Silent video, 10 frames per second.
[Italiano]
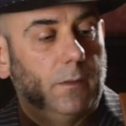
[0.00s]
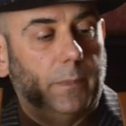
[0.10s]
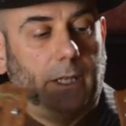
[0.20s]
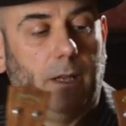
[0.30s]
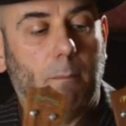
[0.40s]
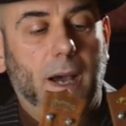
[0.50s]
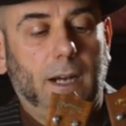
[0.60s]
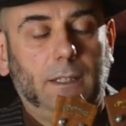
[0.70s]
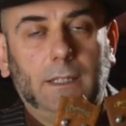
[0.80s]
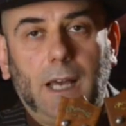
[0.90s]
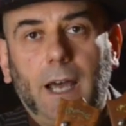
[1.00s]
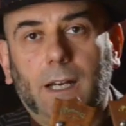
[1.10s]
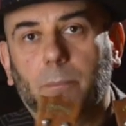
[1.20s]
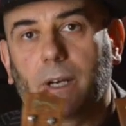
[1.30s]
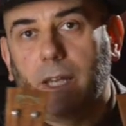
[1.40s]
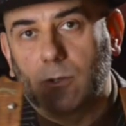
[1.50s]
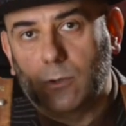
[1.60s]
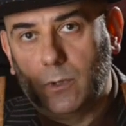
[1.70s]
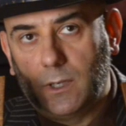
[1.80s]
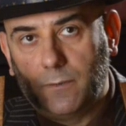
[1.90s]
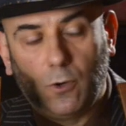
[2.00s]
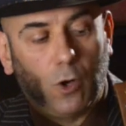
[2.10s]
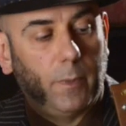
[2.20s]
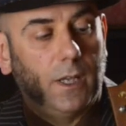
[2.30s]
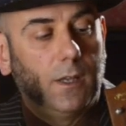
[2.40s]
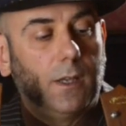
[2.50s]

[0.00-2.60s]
perché Martin ha ripreso quelle forme.